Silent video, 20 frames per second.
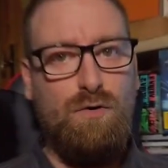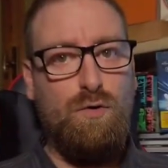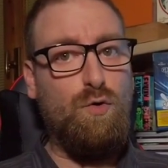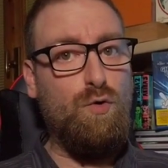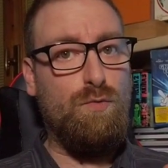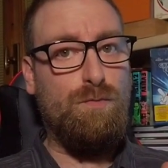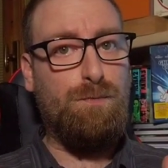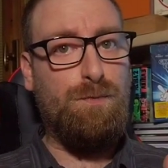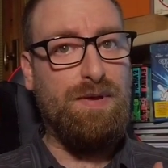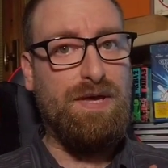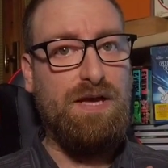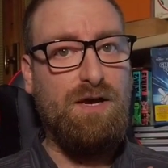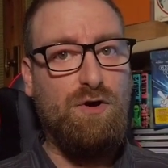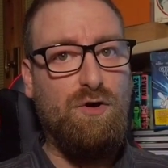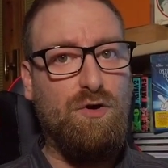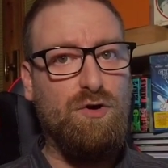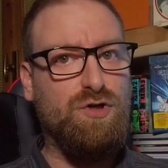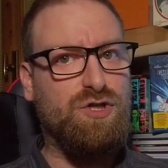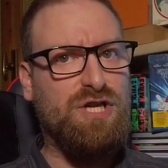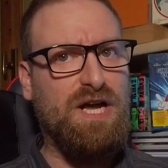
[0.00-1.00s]
Un
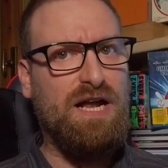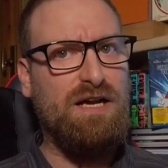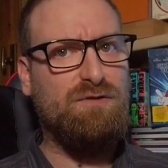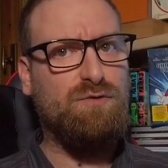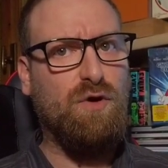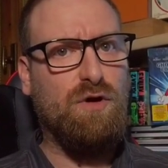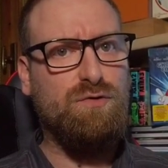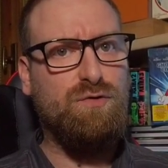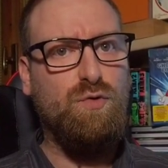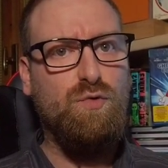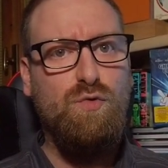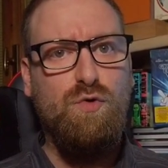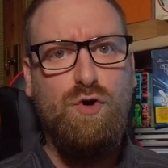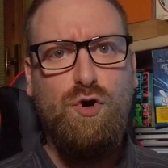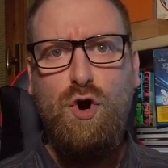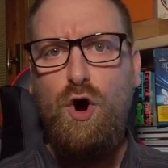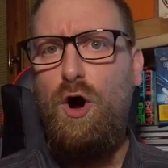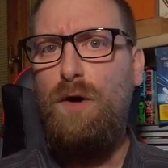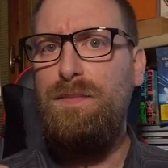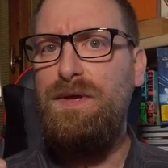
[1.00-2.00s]
piccolo salto ad un
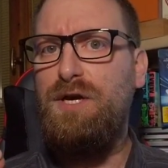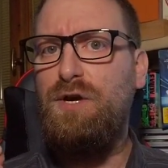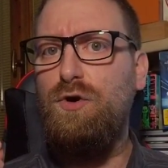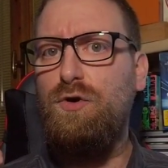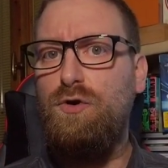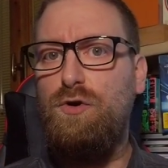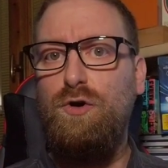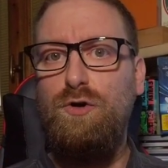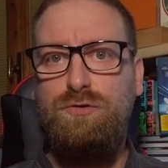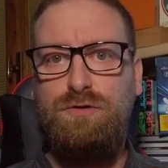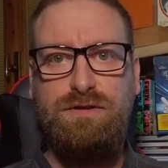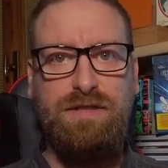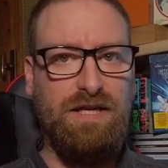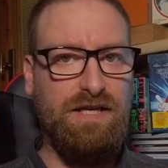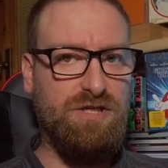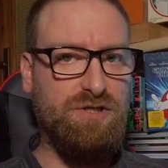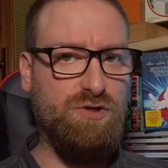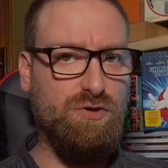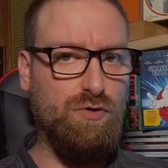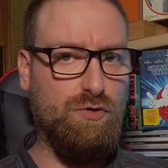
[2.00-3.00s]
comico
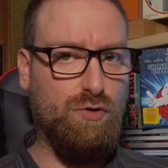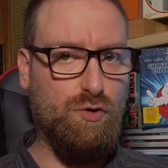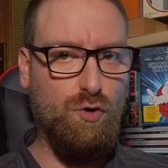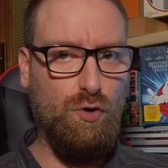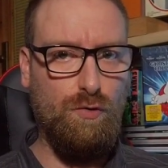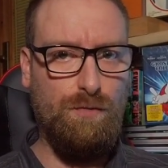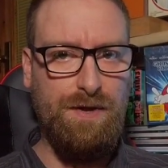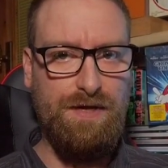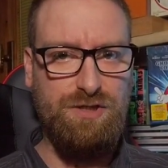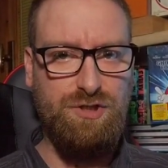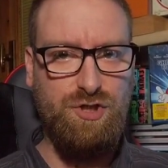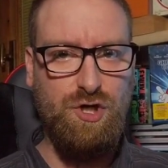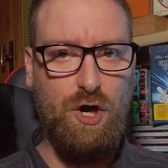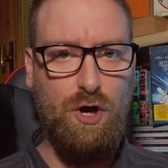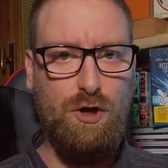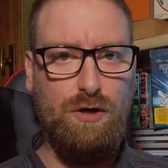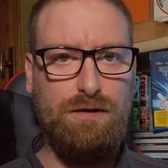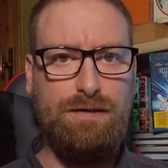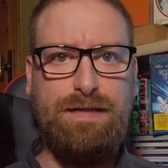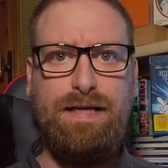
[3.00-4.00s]
grottesco come
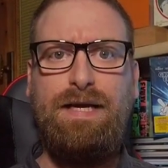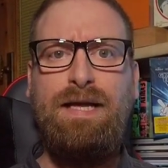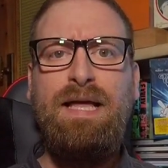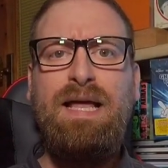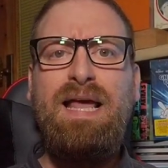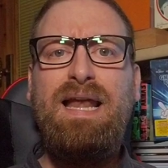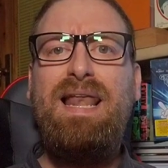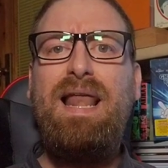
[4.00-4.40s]
Jolt,